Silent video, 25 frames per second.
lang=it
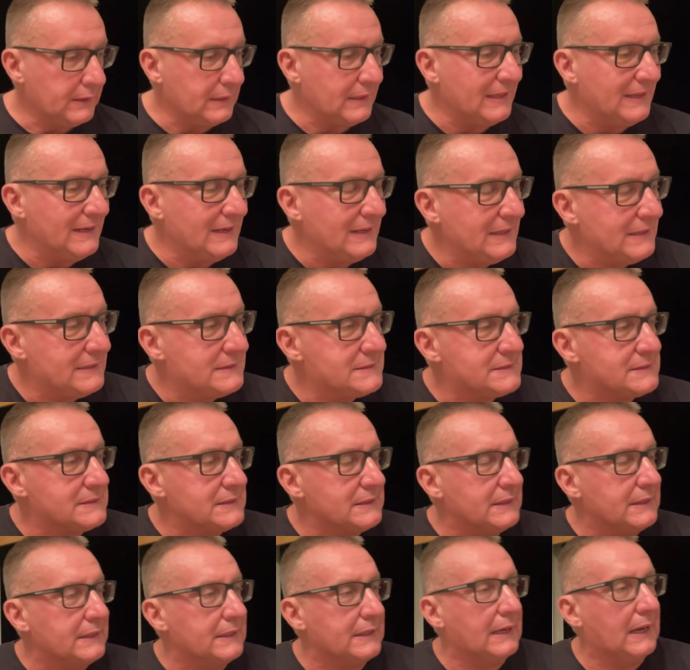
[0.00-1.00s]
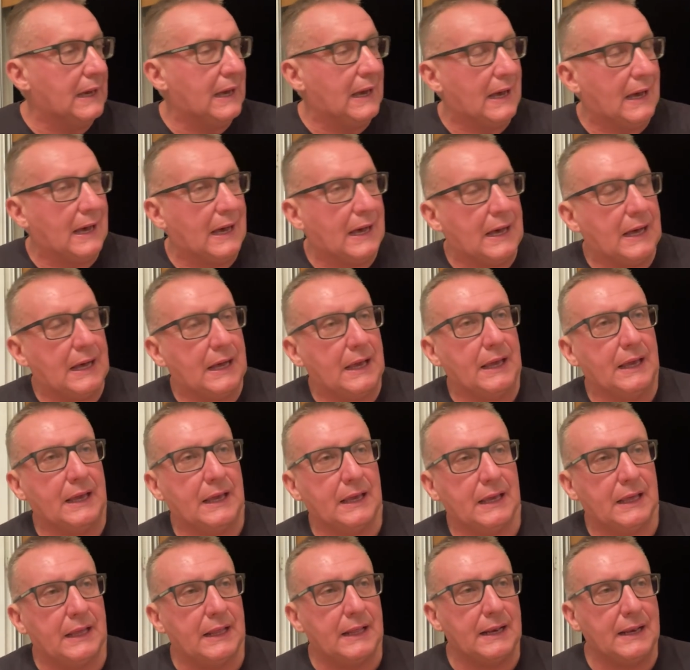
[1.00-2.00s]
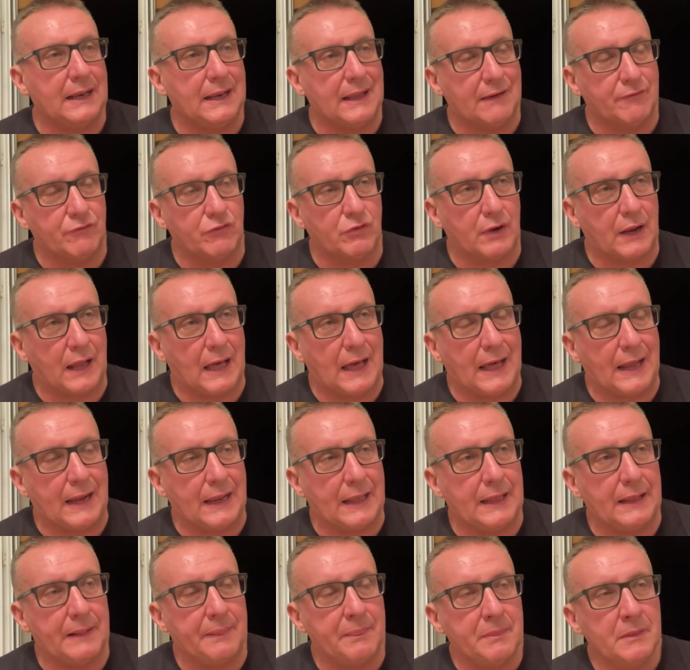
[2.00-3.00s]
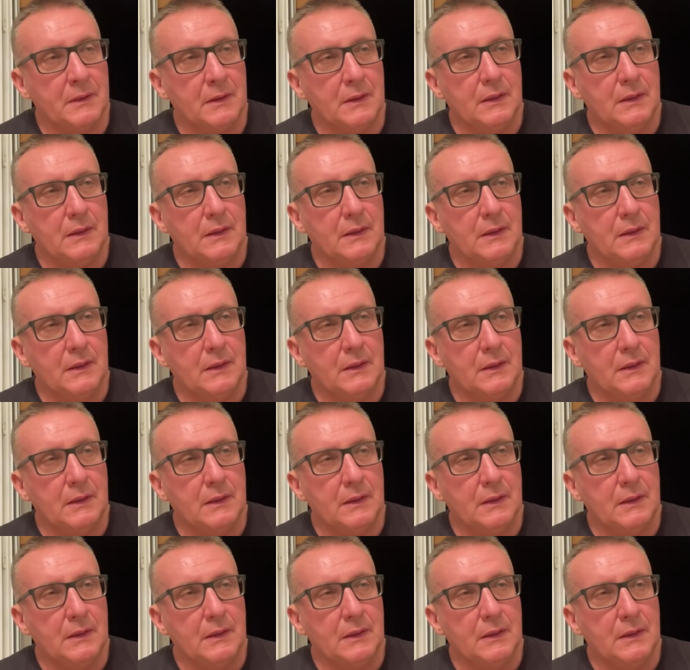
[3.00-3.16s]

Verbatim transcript: inizi a eh, lavorare,